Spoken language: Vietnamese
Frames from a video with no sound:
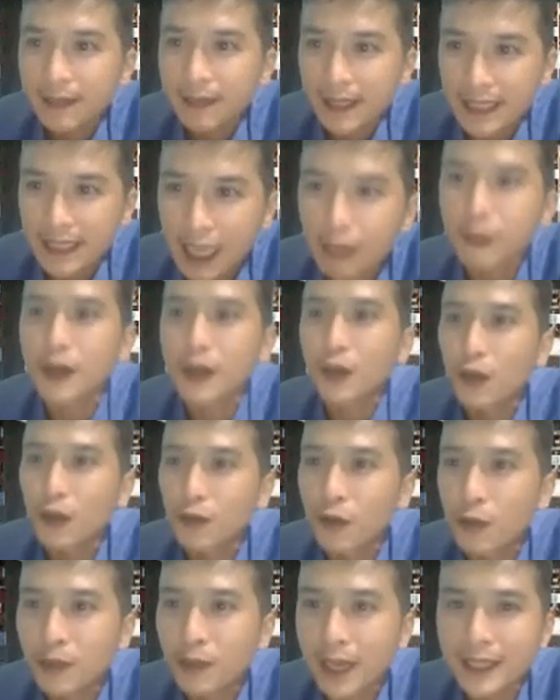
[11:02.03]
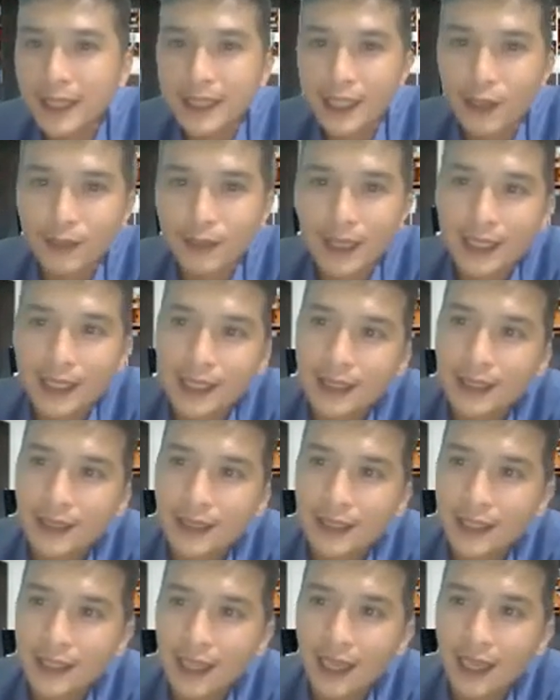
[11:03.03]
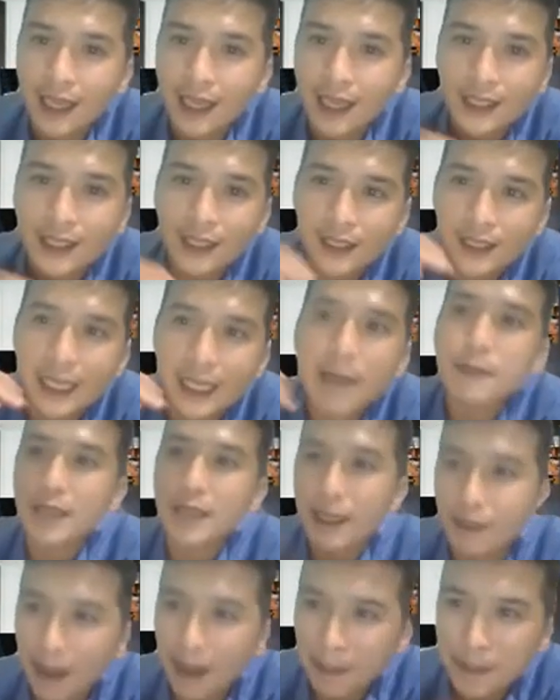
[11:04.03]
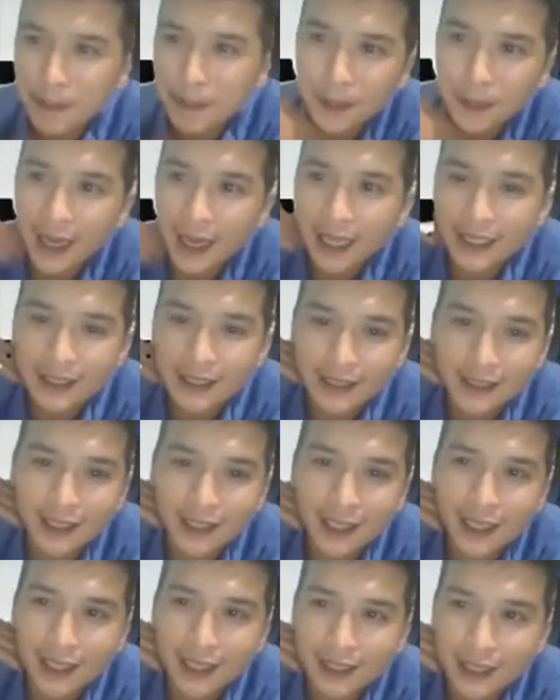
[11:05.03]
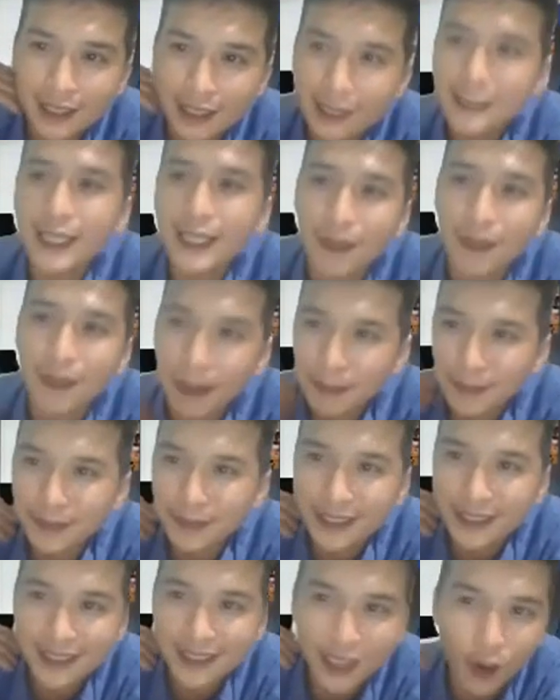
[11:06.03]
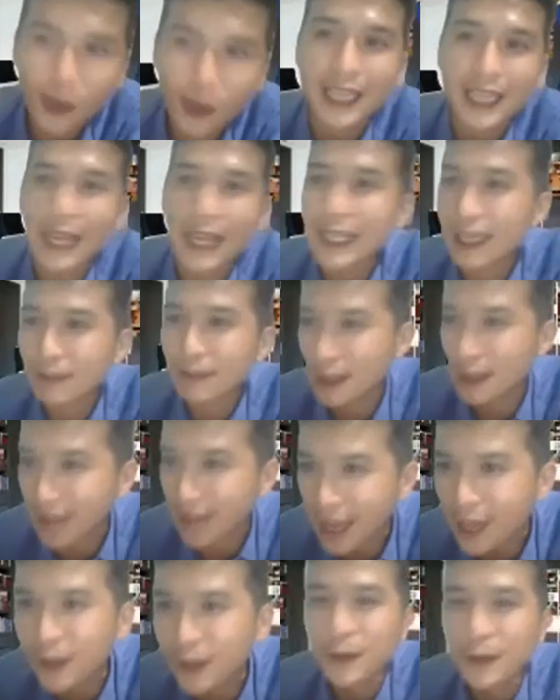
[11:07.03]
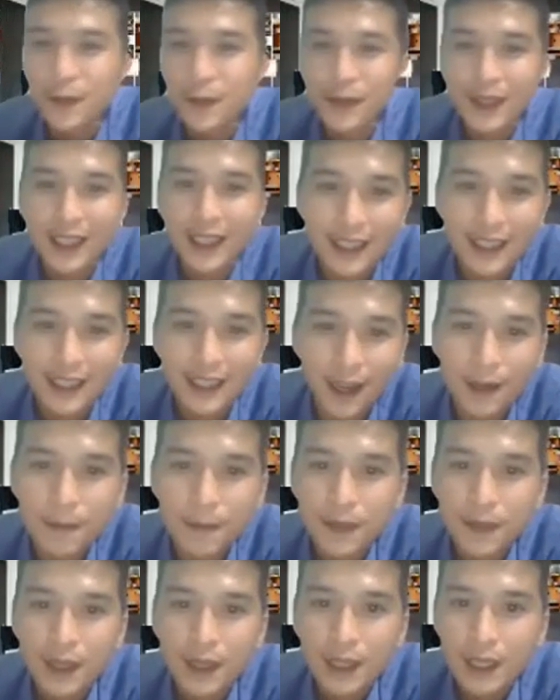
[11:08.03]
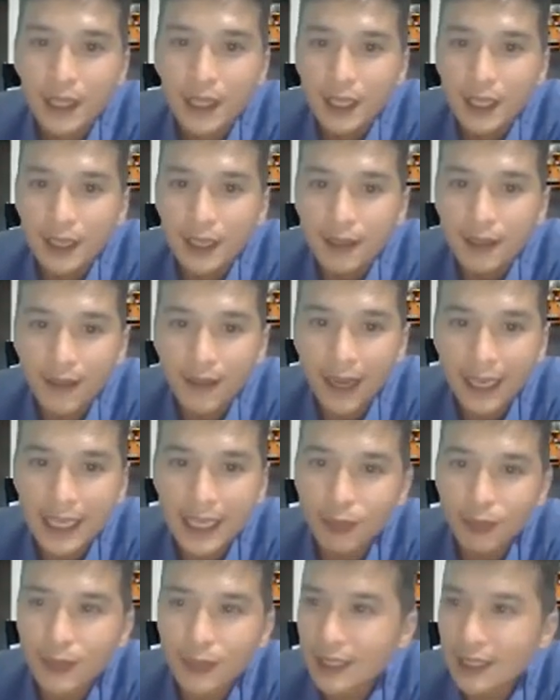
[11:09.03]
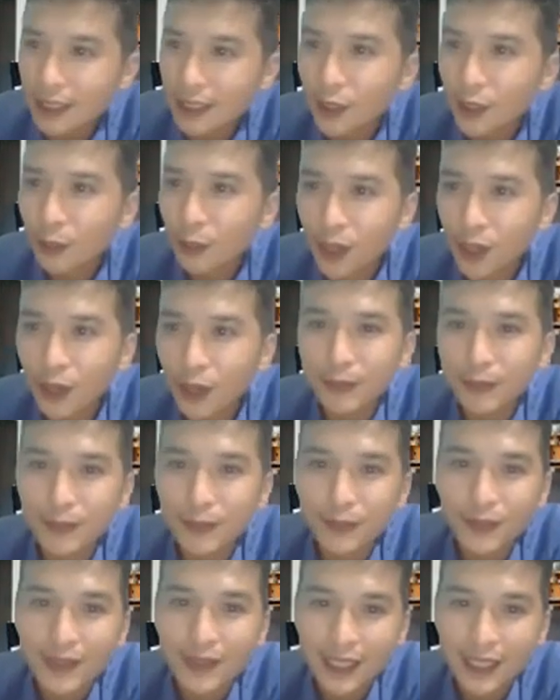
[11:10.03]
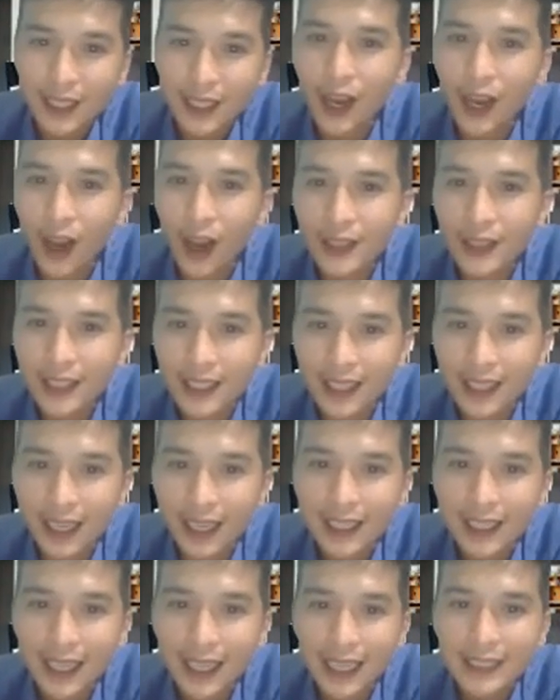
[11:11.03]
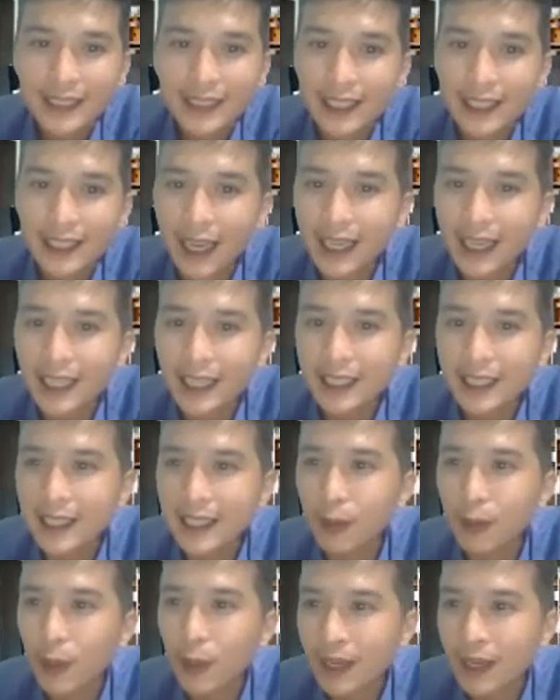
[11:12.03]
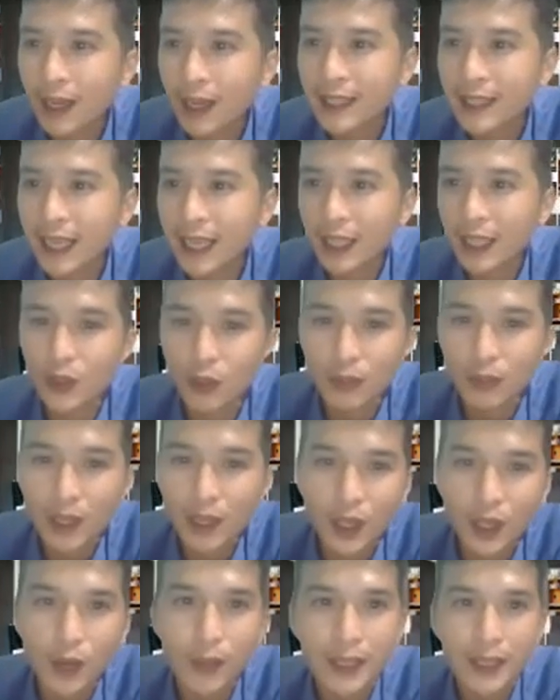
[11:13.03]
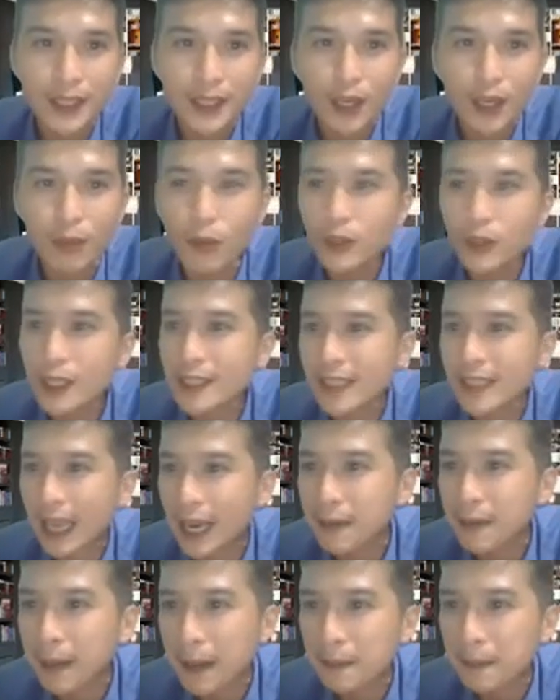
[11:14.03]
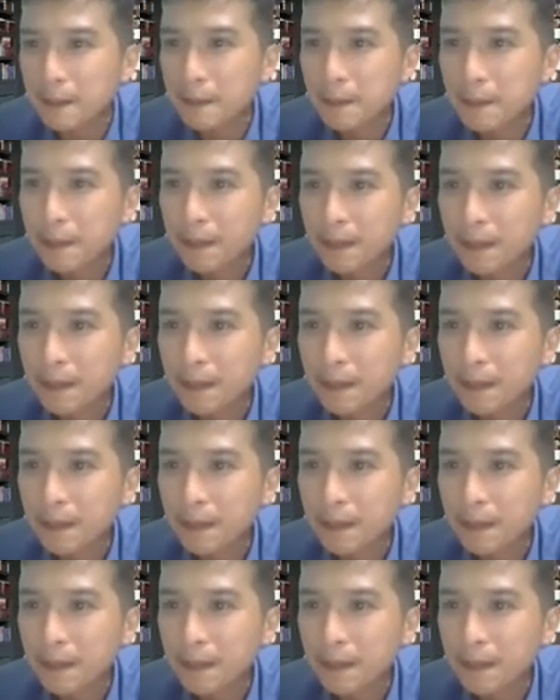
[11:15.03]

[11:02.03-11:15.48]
Và sau phần của Phụng, các anh chị chúng ta sẽ được gì? À, được xem sản phẩm, à, được à, thử sản phẩm, được coi trải nghiệm thực tế luôn. Rồi, và khi chúng ta sử dụng tốt thì cho hỏi anh chị nè, anh chị thấy cái quyền lợi nhà tiêu dùng này tốt, anh chị có muốn chia sẻ không ạ?